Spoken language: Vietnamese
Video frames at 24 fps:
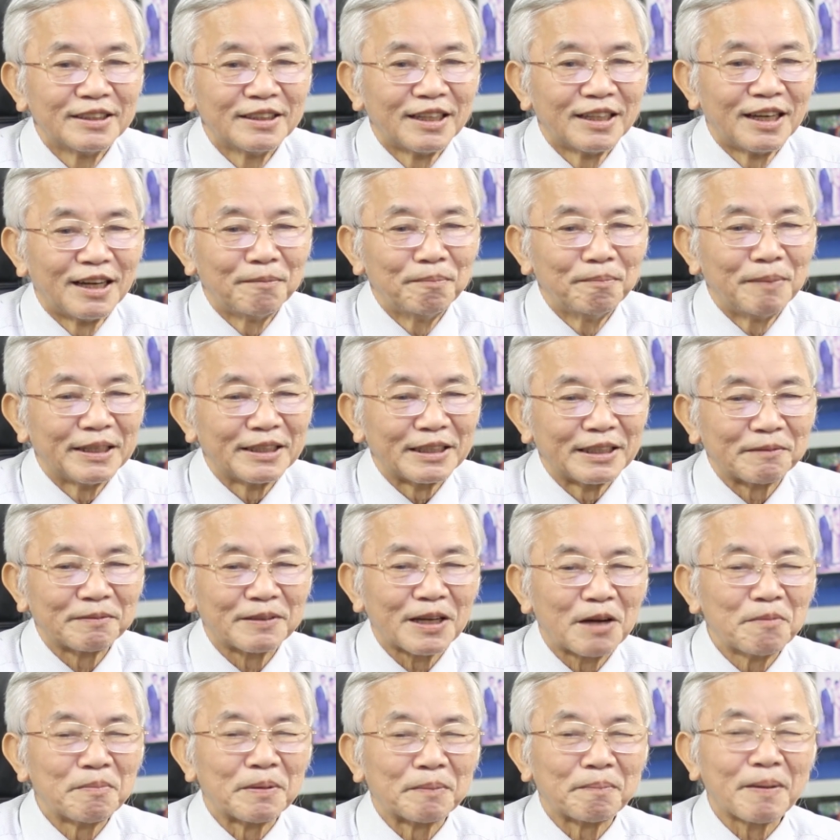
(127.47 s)
à, mình làm
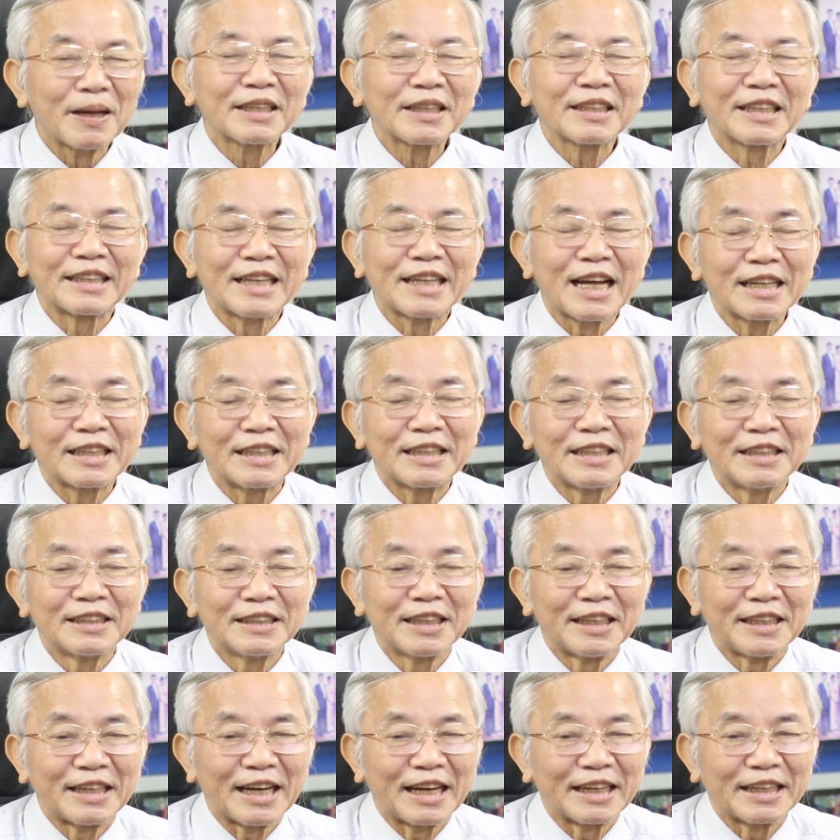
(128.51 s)
sao mình bắt người ta tin
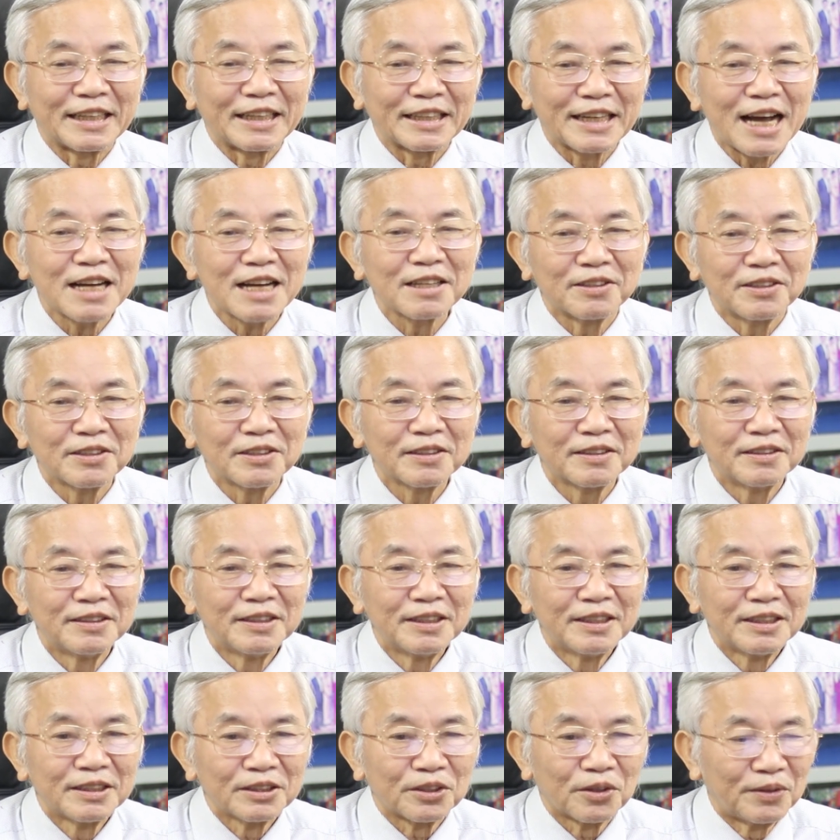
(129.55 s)
người này người khác được
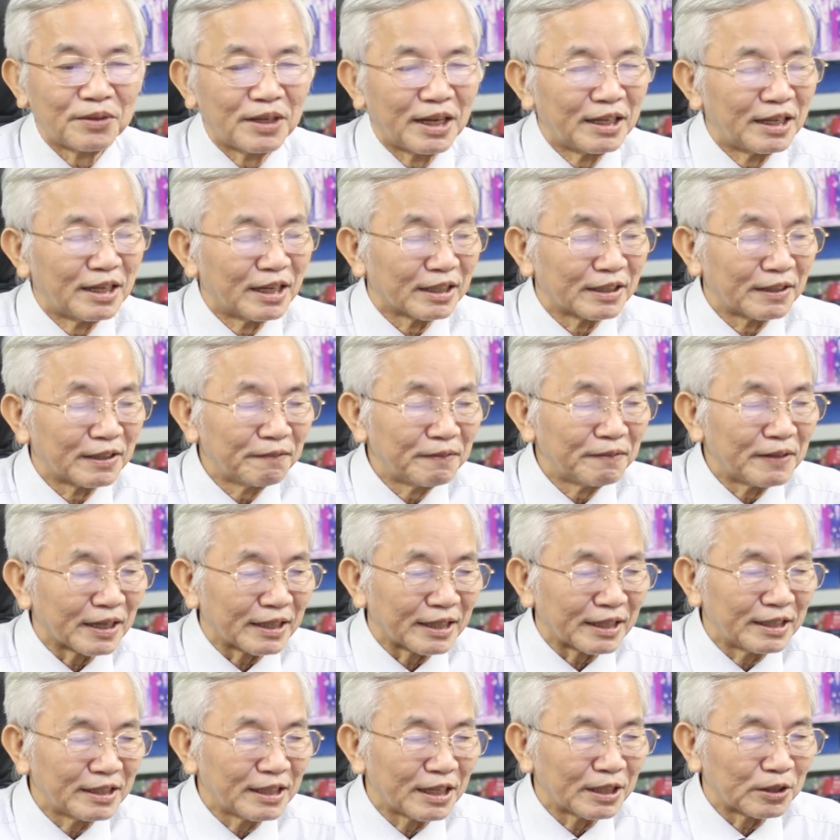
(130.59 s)
cho nên là cái
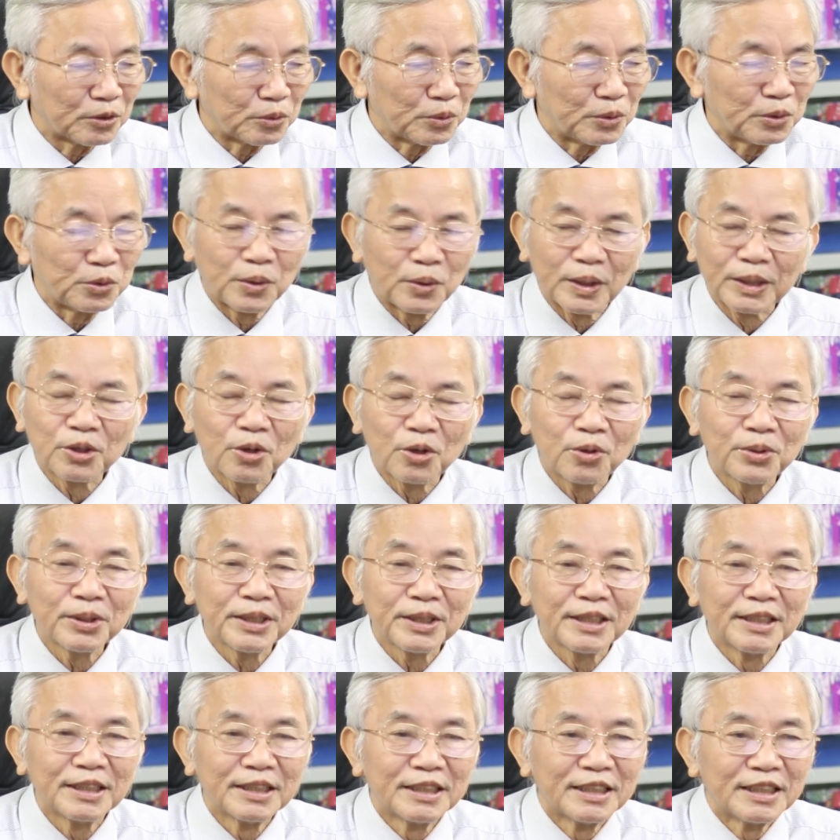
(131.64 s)
việc ấy là tùy duyên thôi
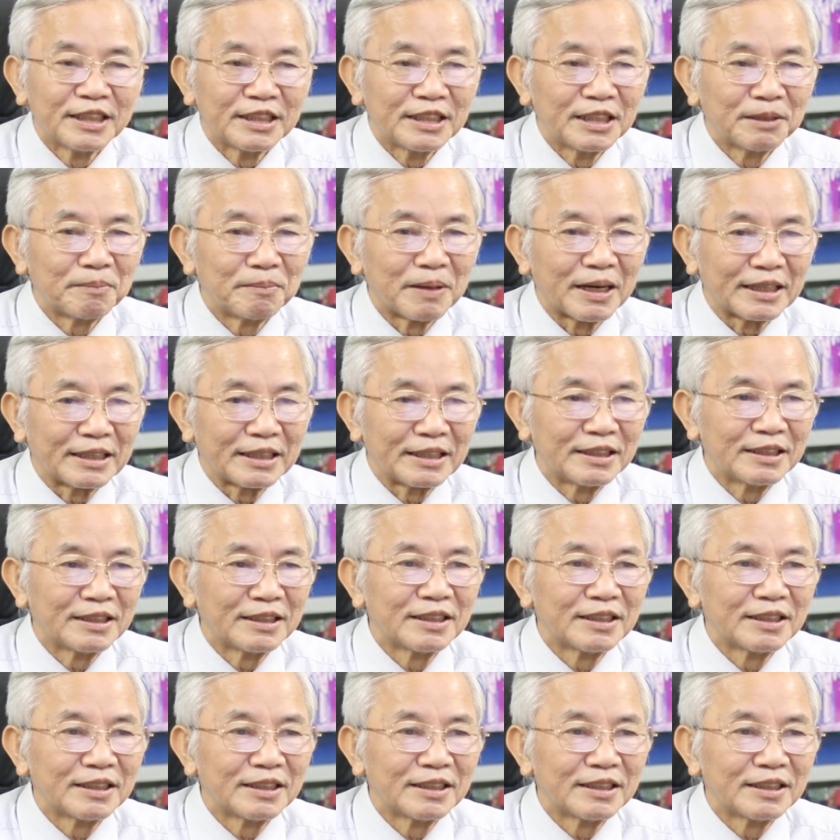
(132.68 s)
nhưng mà